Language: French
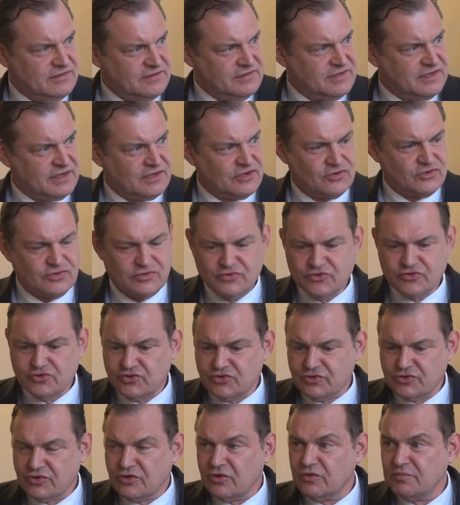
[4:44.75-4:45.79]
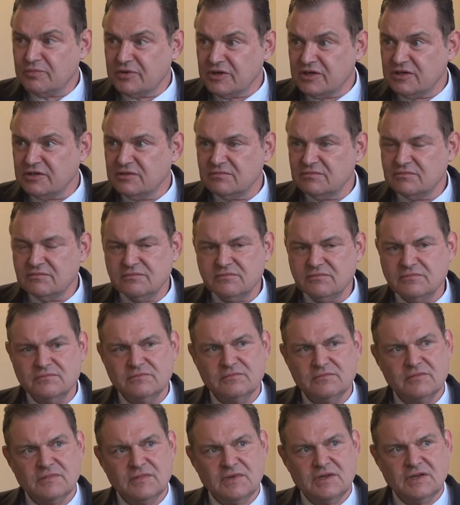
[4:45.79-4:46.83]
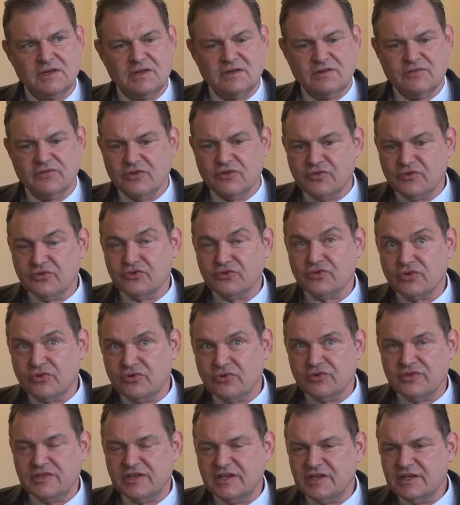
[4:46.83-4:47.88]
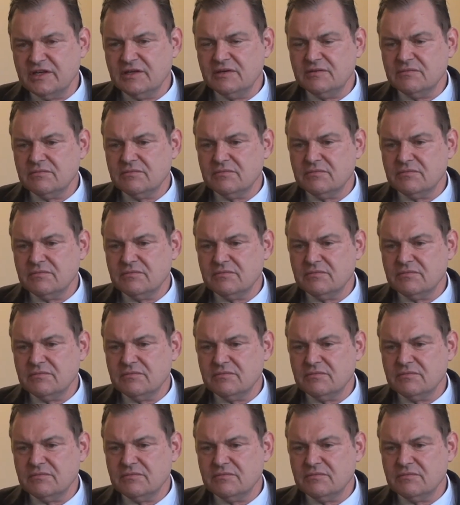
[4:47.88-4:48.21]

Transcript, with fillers: C'est quelque chose que je comprends. D'un autre côté,